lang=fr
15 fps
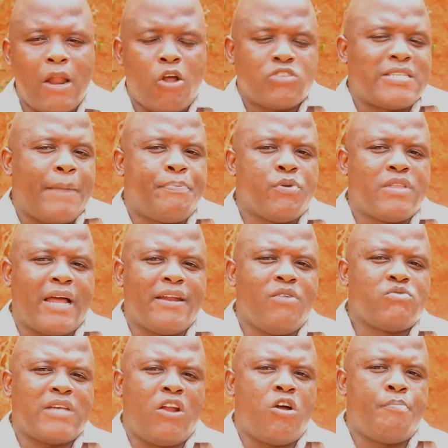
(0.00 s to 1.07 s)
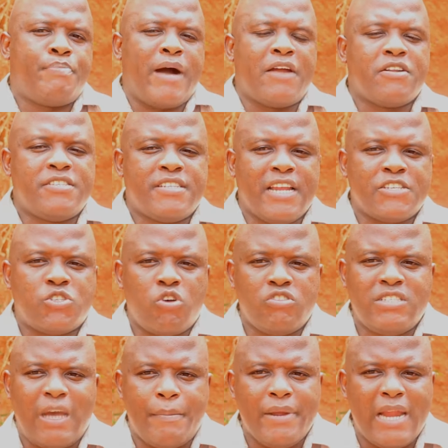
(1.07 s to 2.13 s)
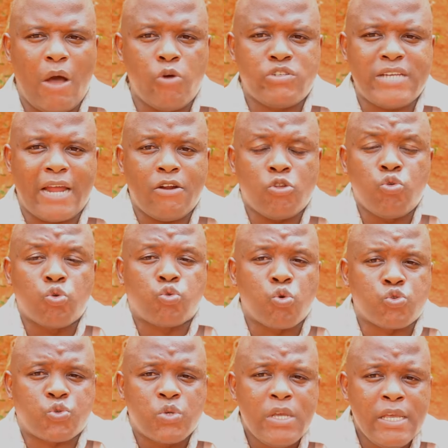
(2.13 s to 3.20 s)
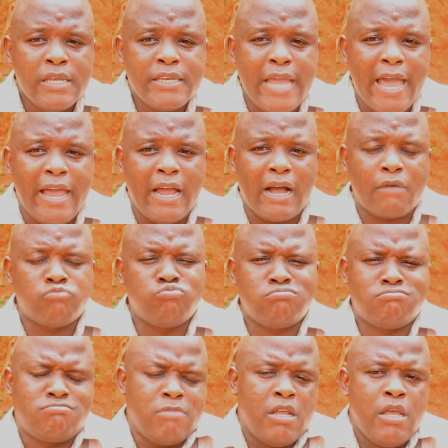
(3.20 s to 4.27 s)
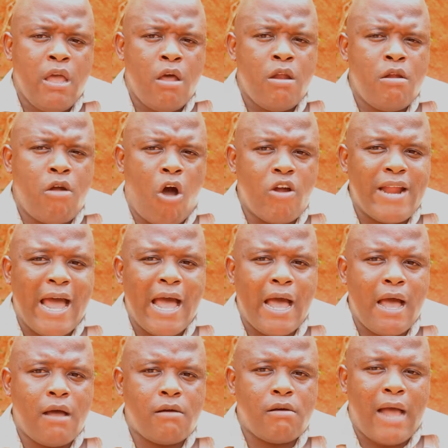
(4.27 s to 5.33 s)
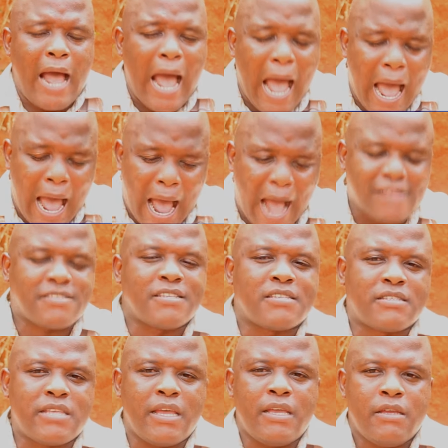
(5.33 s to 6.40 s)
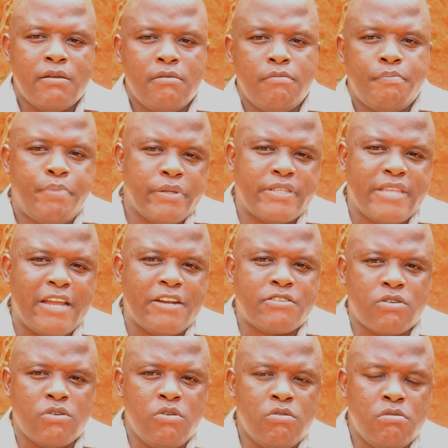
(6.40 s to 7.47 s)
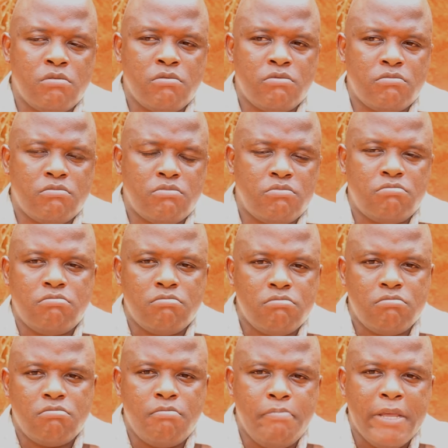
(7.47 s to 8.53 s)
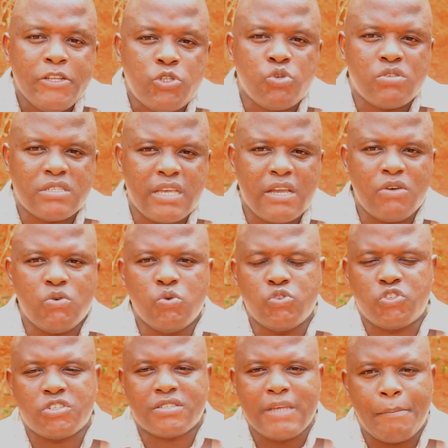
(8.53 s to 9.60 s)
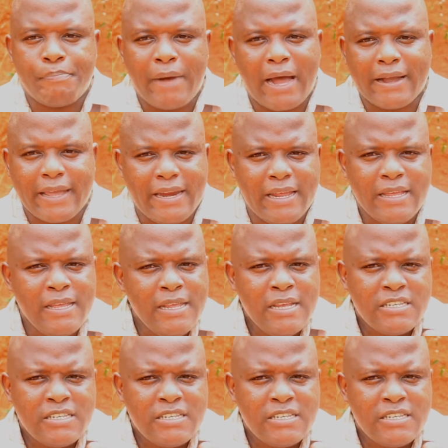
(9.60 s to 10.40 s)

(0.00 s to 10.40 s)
Alors, sans plus tarder, nous allons prendre direction de au Tchad. Nous tous, hier, on a assisté peut-être euh, médusé ou je ne sais pas, quel est.